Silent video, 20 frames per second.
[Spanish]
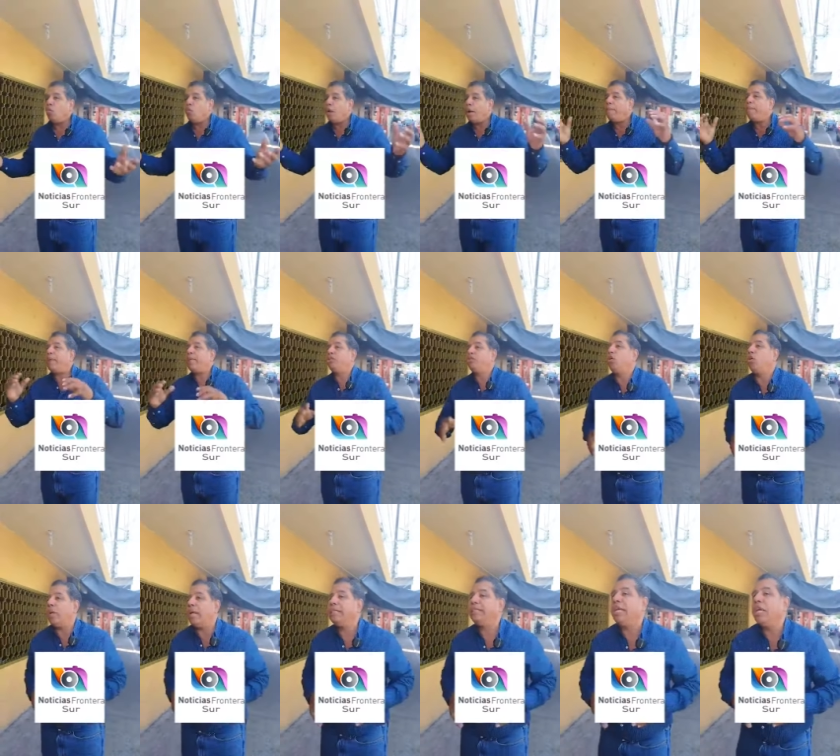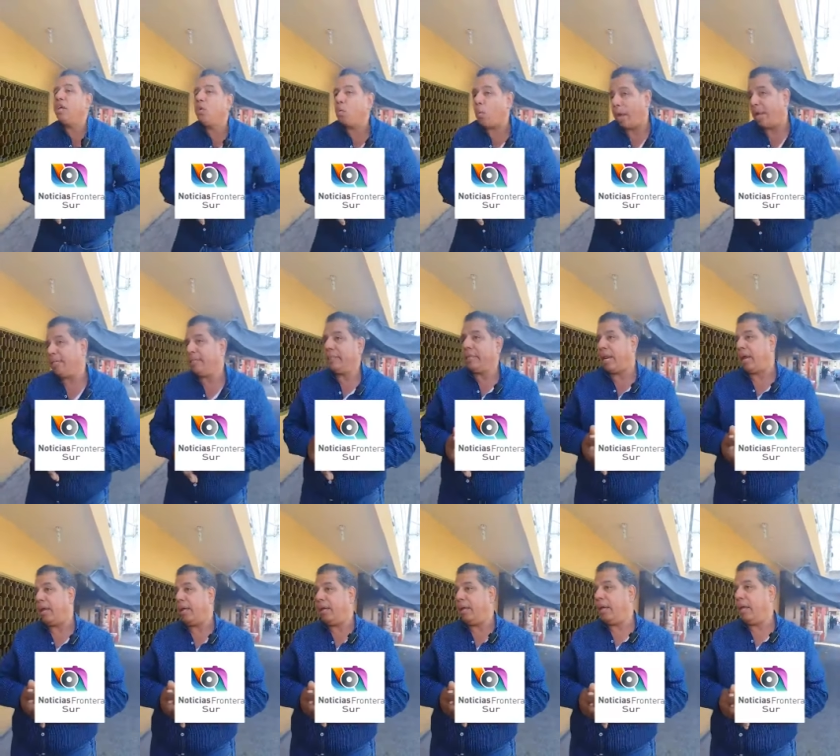una persona se
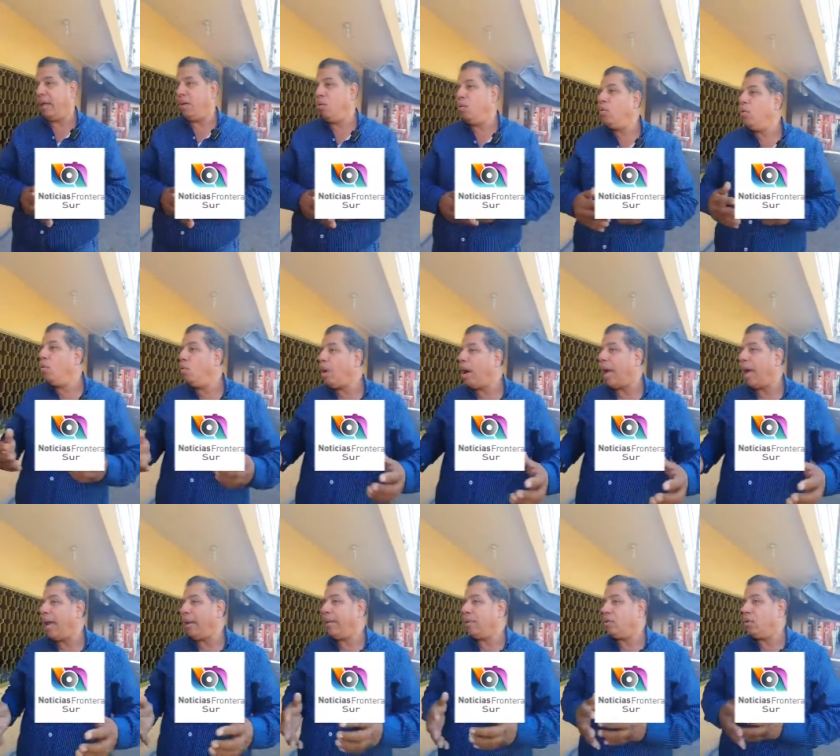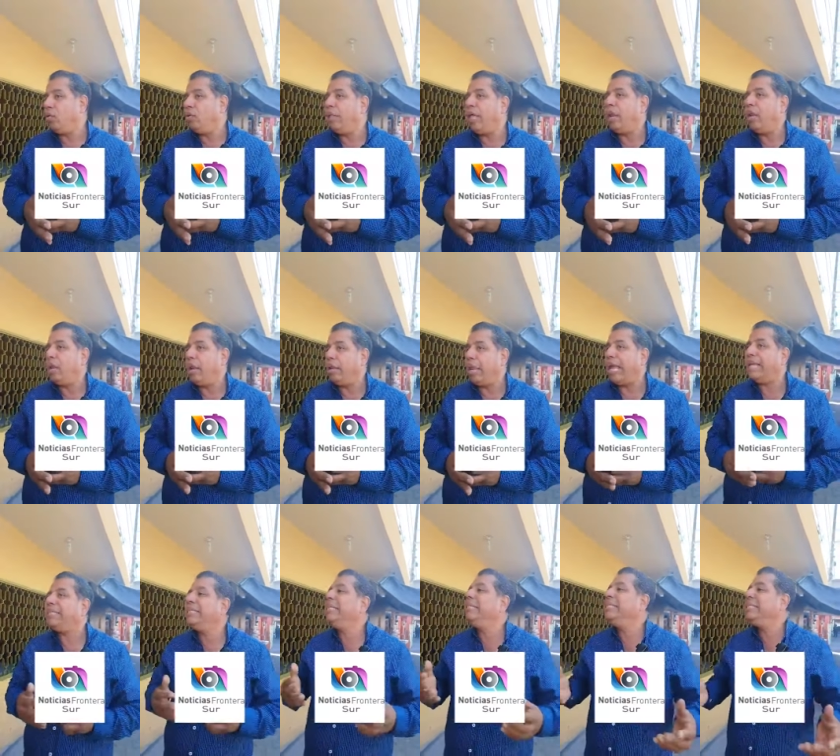encuentra en un lugar donde
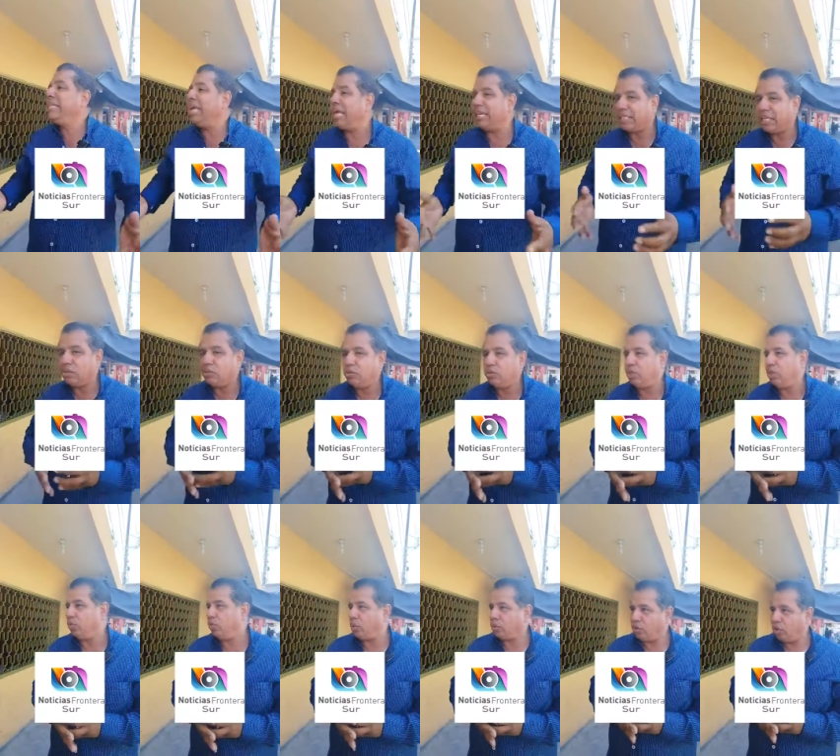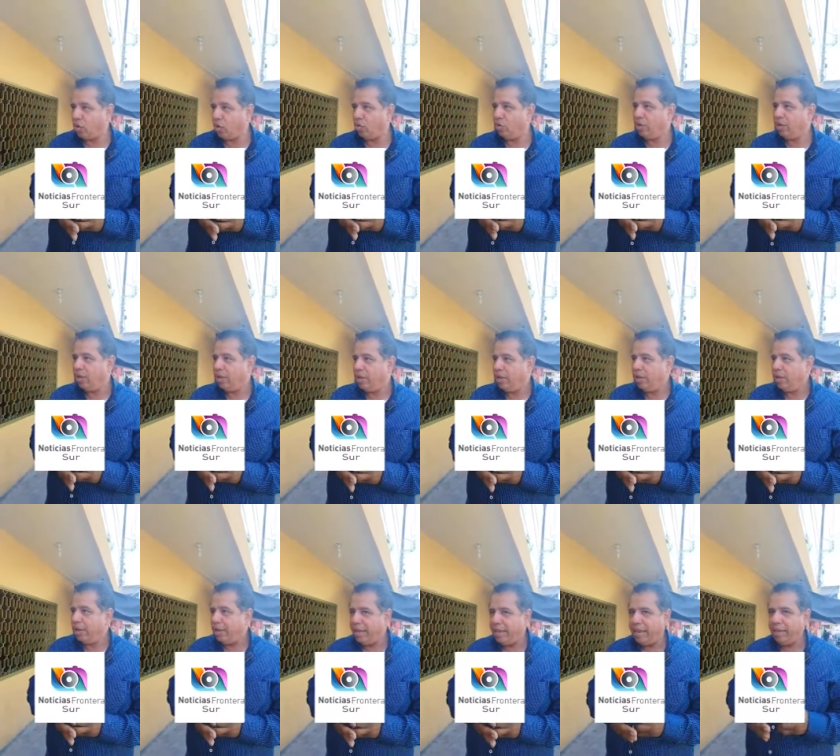es incierta su situación
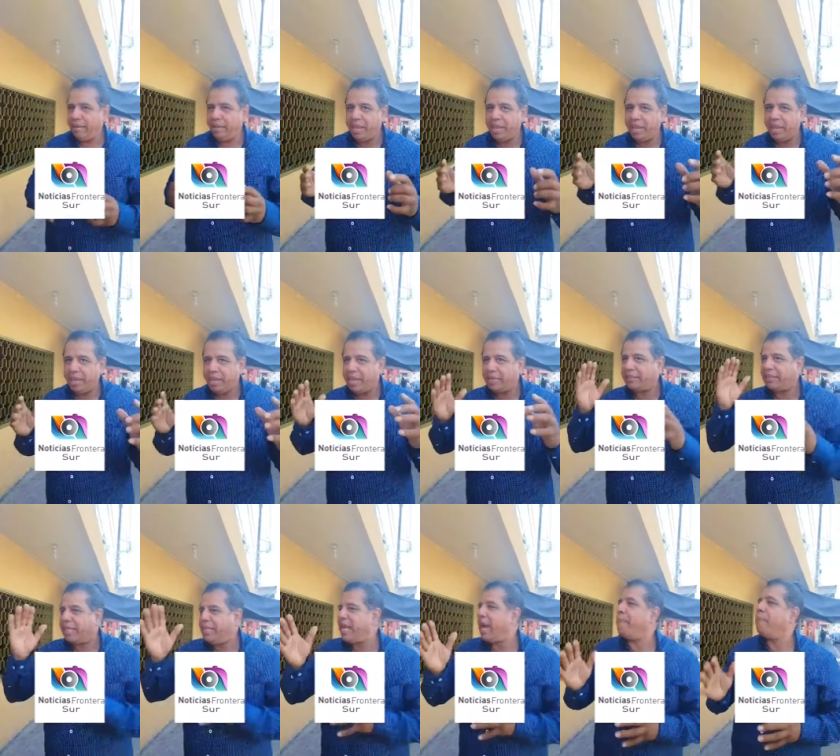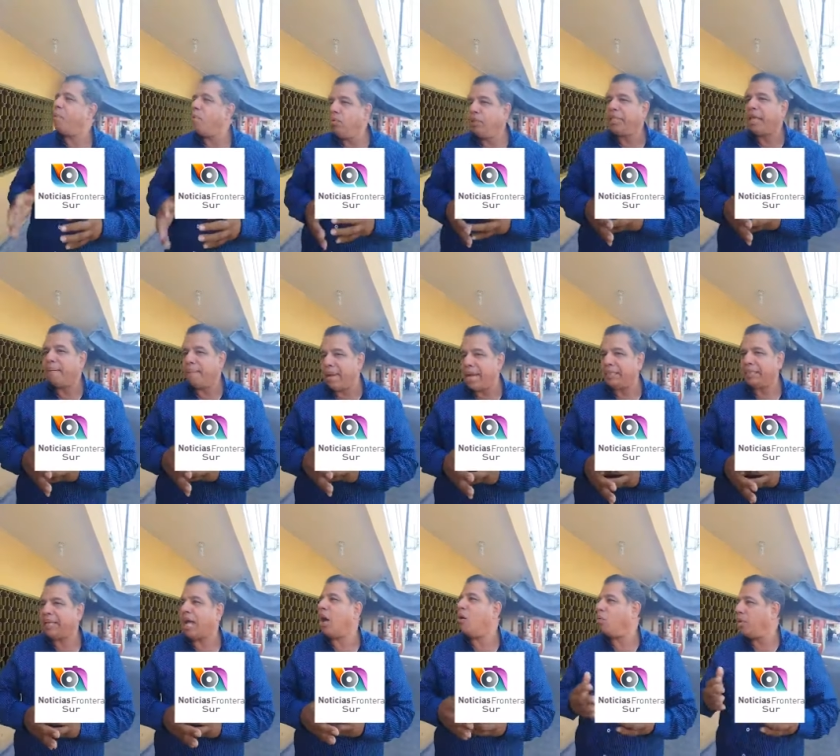y, y, apunta
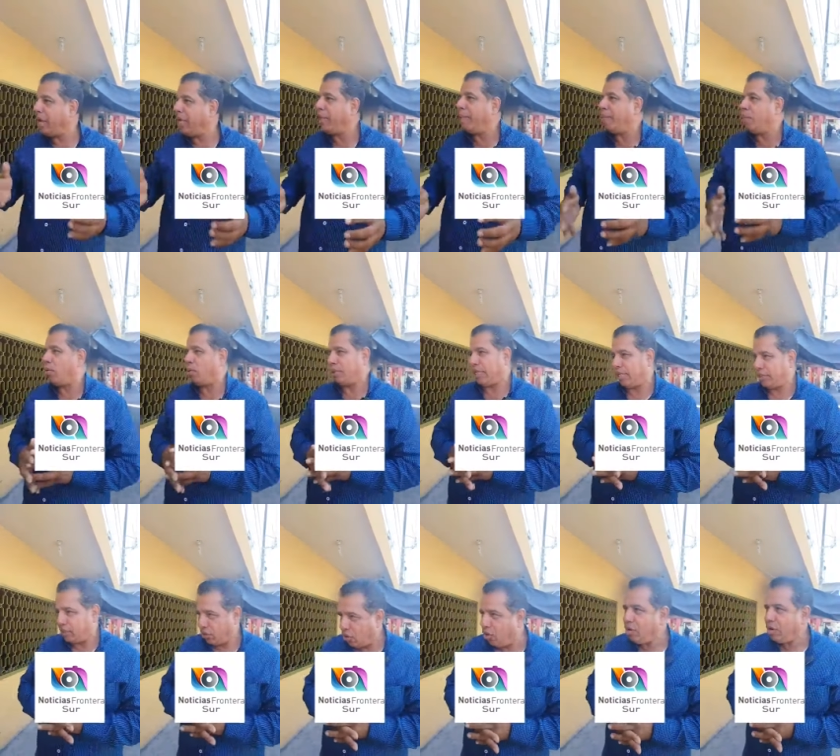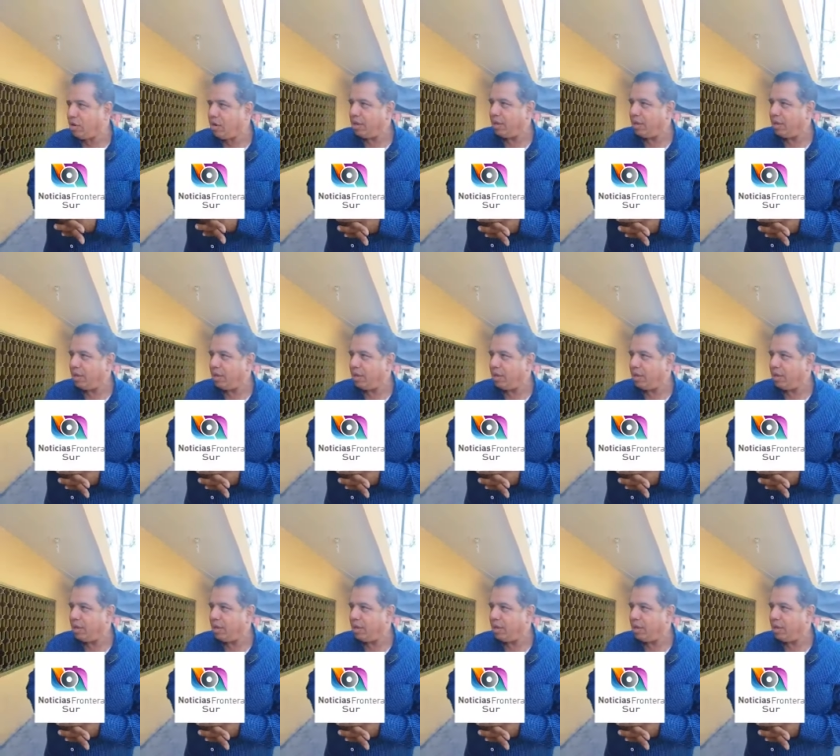más a una deportación,